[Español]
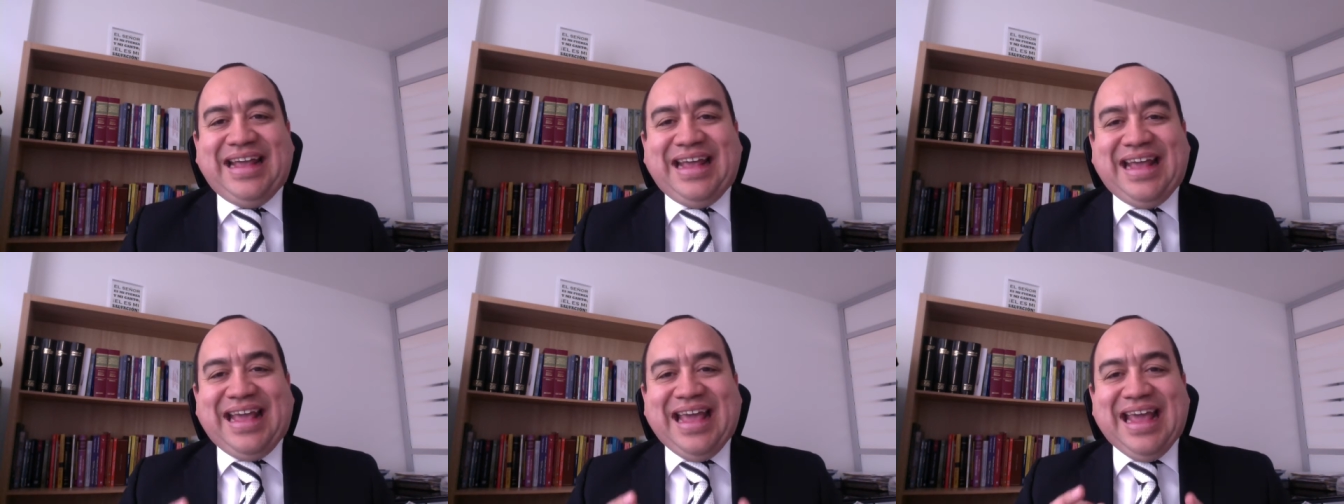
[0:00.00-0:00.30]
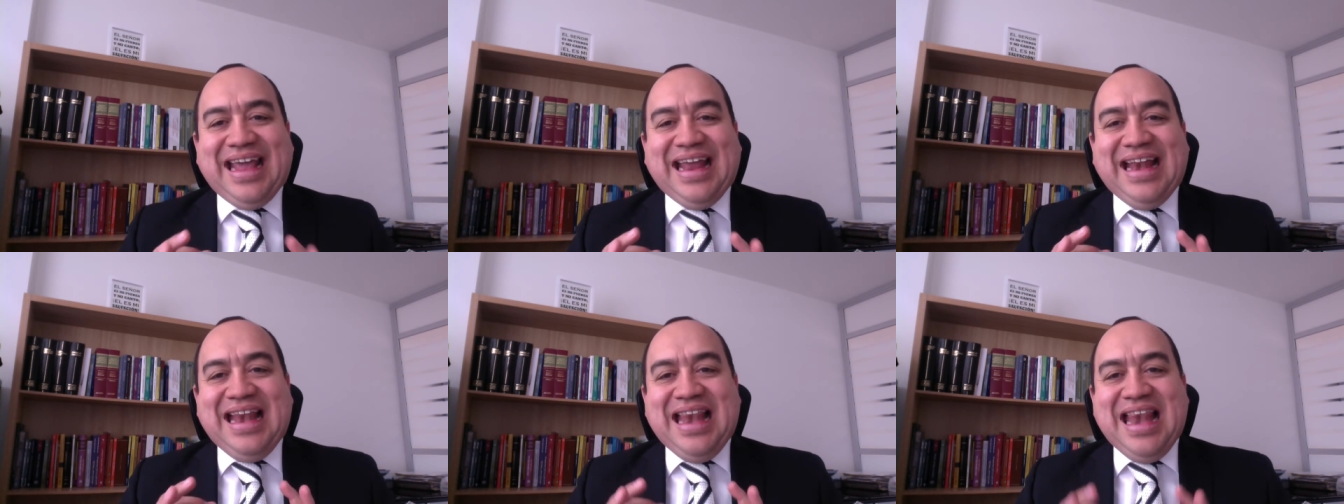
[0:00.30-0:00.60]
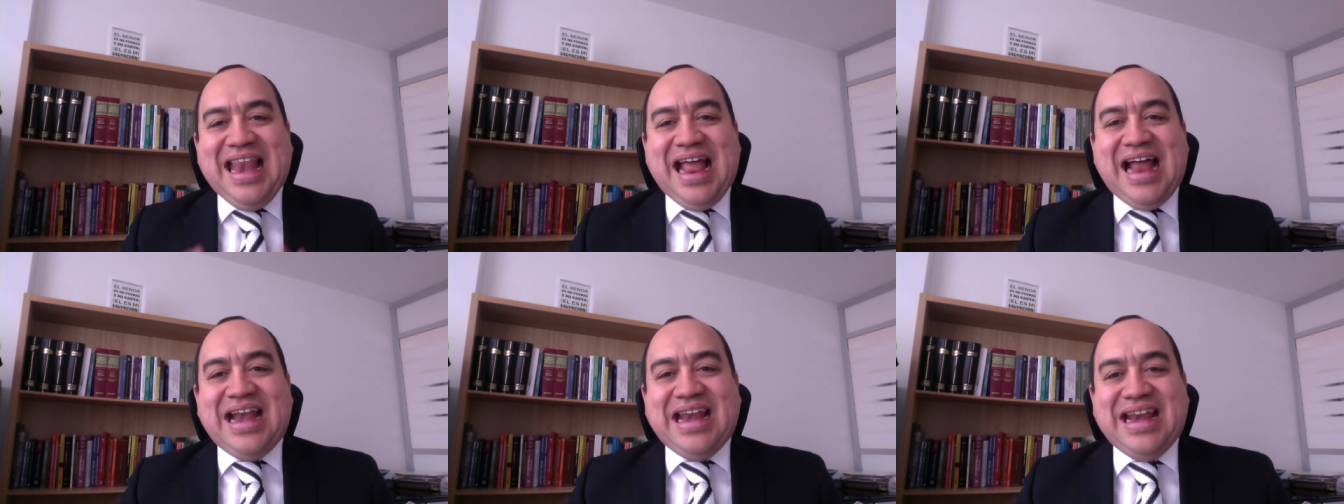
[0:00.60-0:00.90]
que
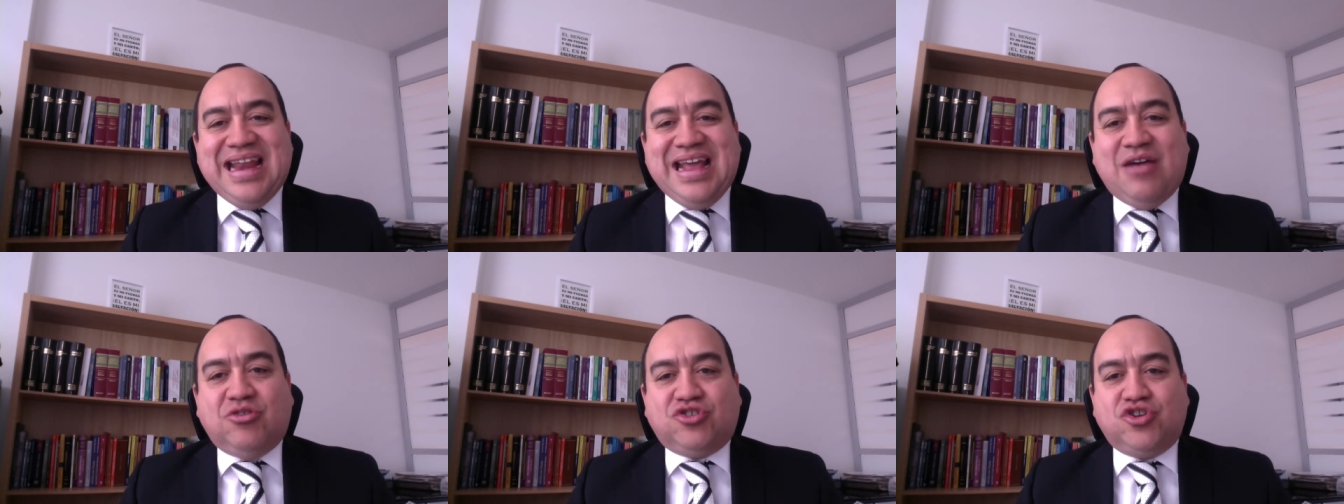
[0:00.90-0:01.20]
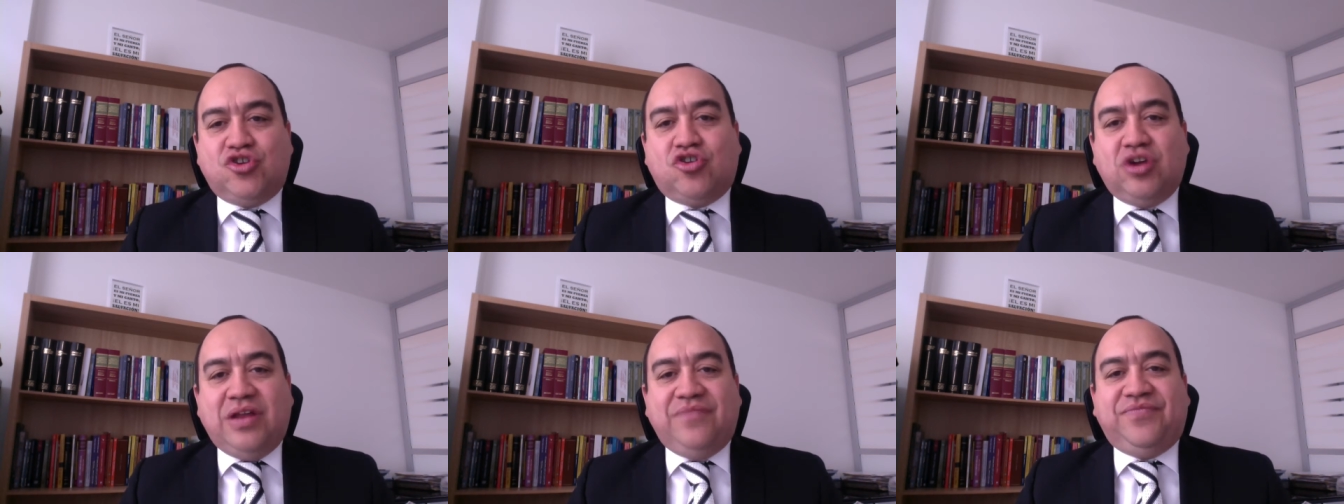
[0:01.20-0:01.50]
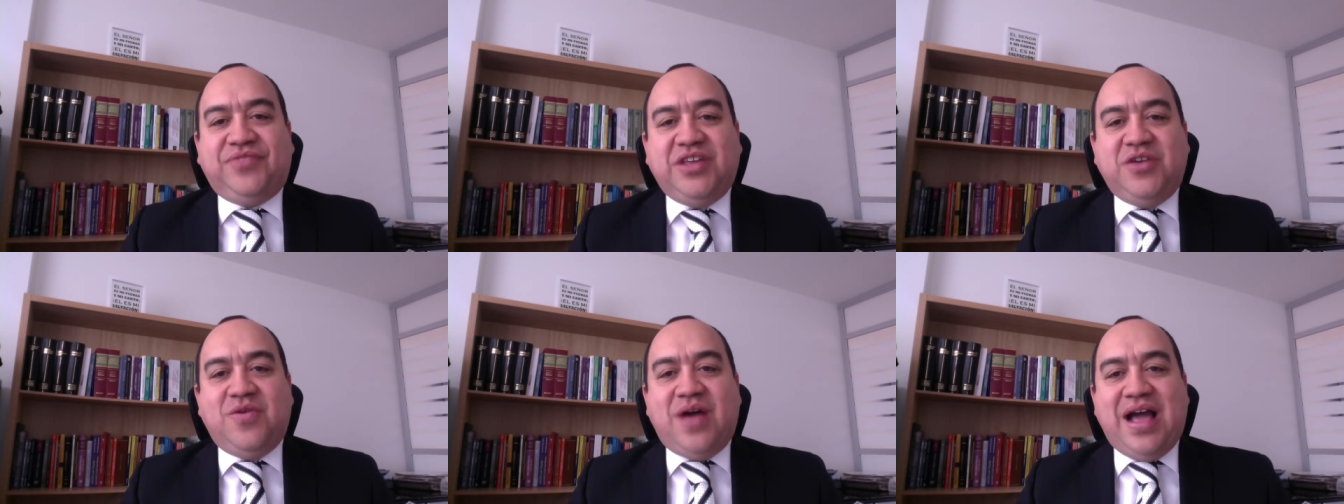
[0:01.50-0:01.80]
la negociación
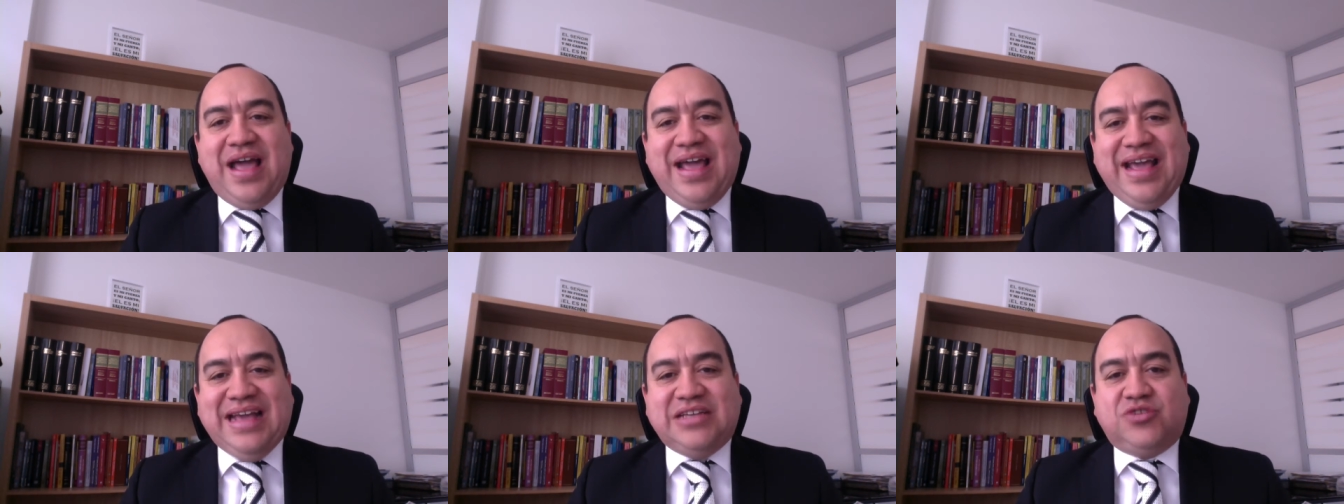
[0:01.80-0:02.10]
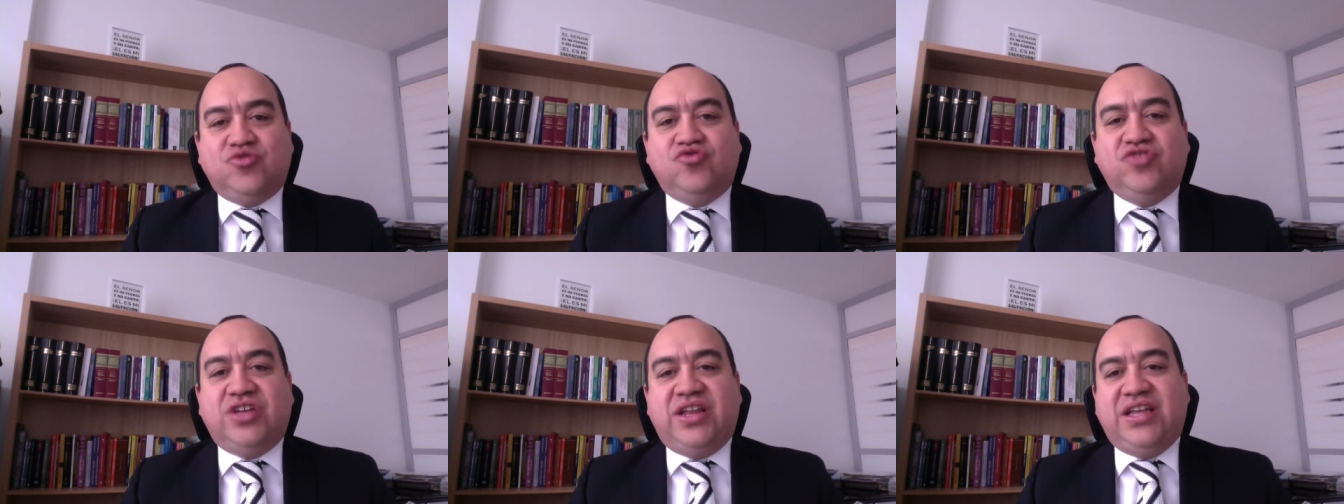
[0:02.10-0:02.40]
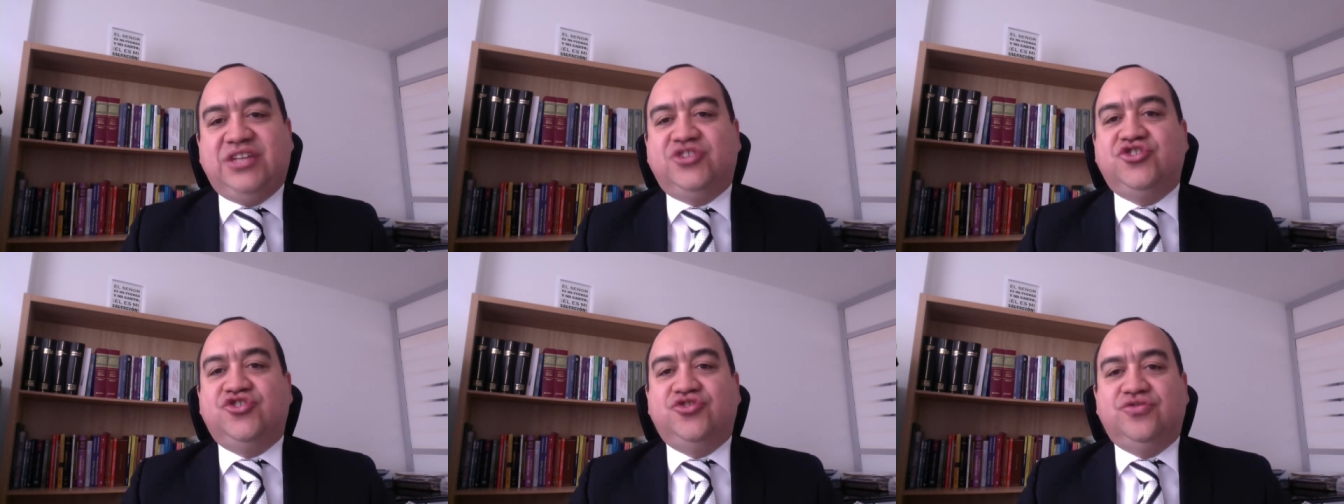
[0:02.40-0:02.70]
colectiva es un
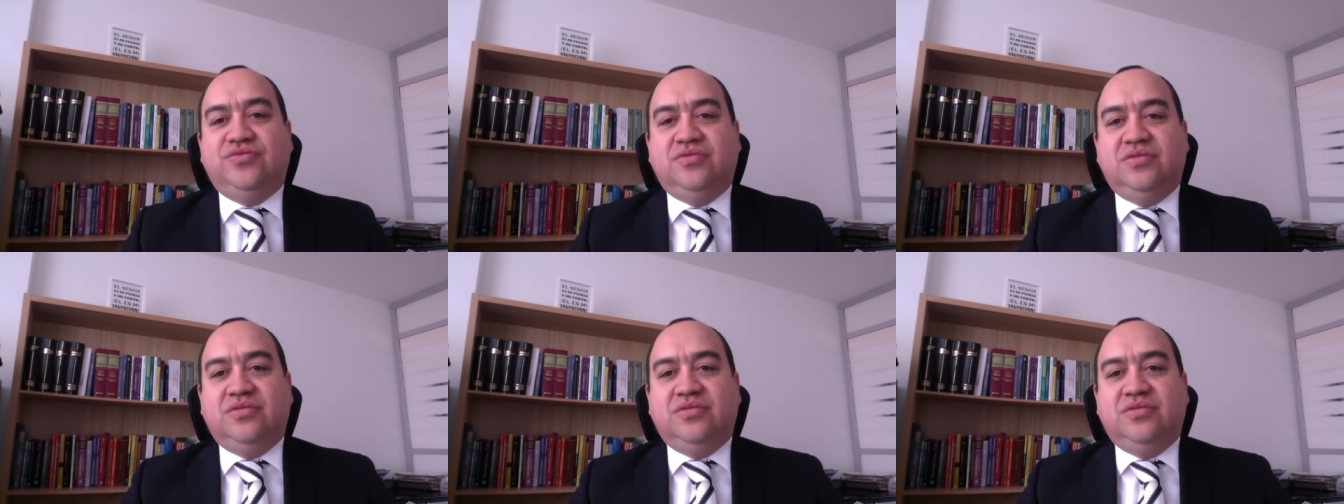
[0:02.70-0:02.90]
derecho